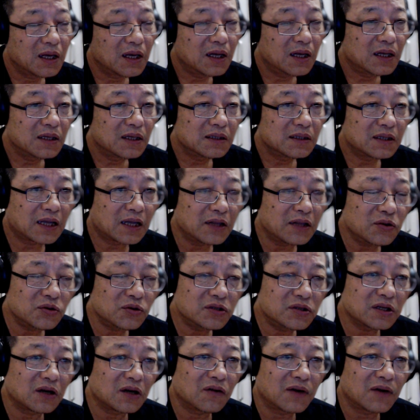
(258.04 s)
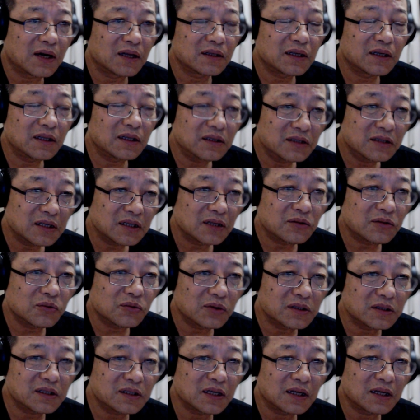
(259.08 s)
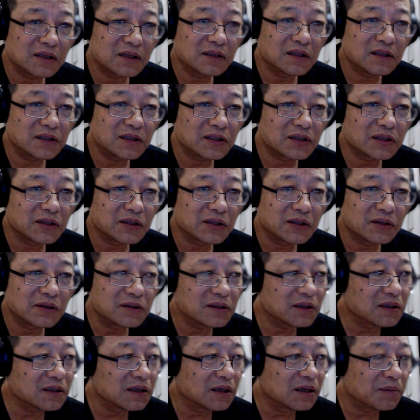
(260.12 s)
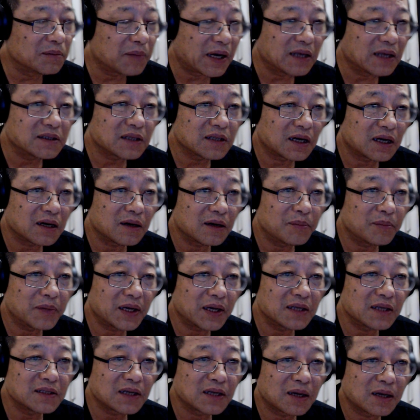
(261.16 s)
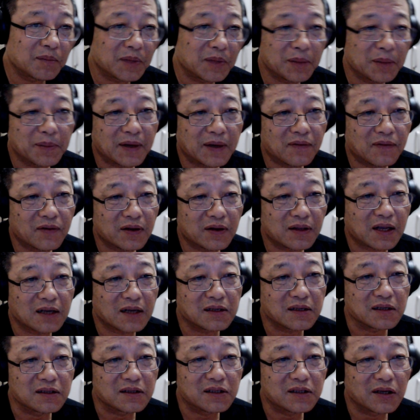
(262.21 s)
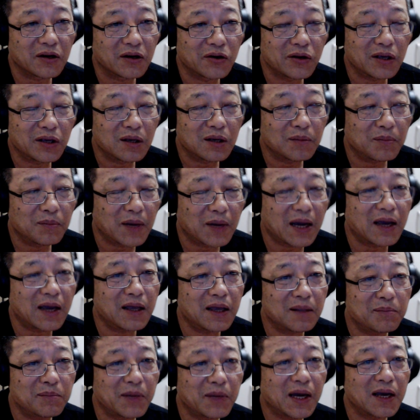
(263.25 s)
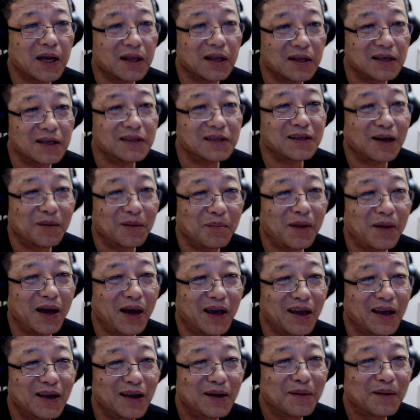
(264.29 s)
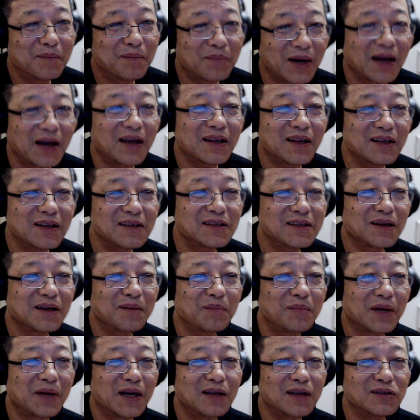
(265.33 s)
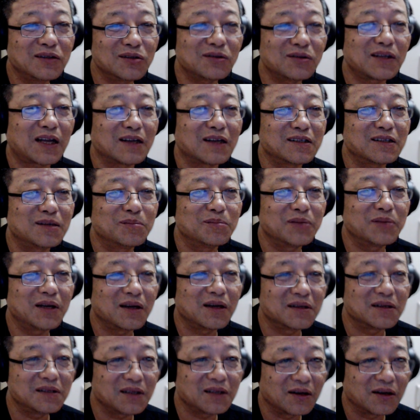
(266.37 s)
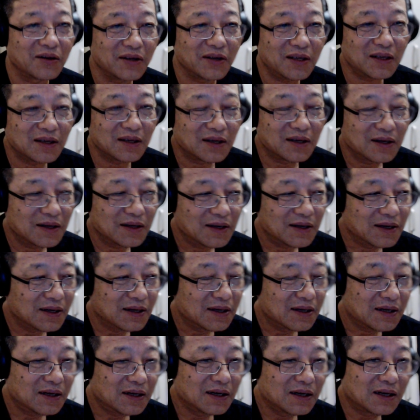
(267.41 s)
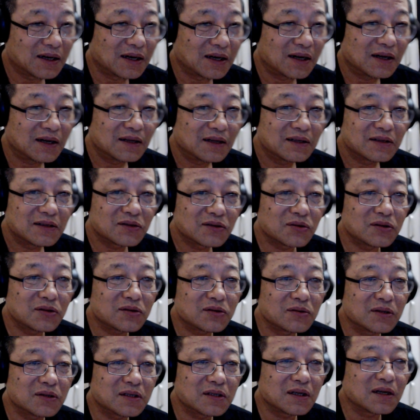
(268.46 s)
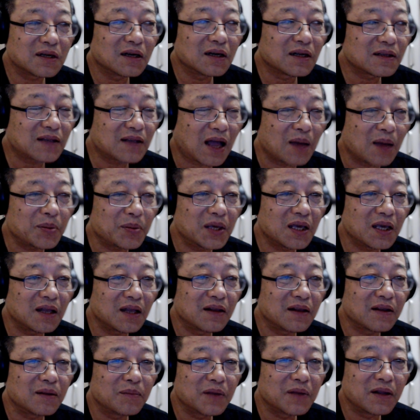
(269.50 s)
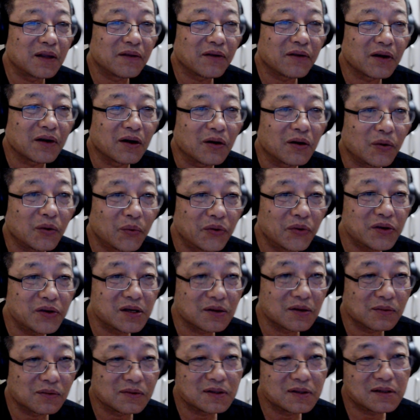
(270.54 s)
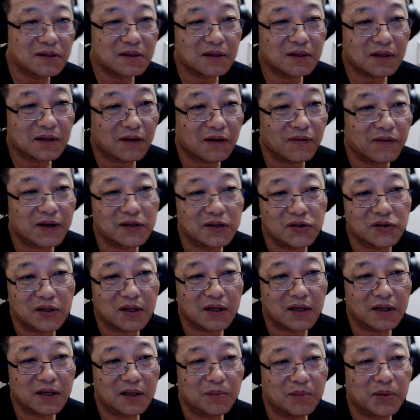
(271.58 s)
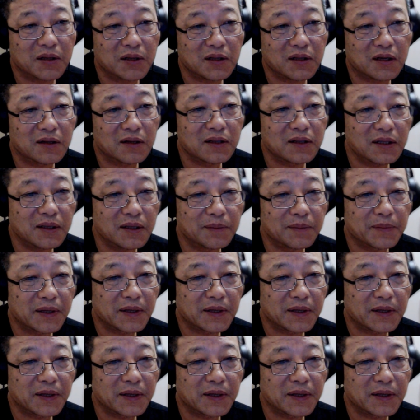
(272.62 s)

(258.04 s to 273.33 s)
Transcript: 男女交往呢，你像多像那时候，这个买家和卖家没办法达成交易，买卖的也想卖，买的也想买，就达成不了交易，啊，所以说这个大骗子们，这个婚介公司，他完全可以一包到底嘛，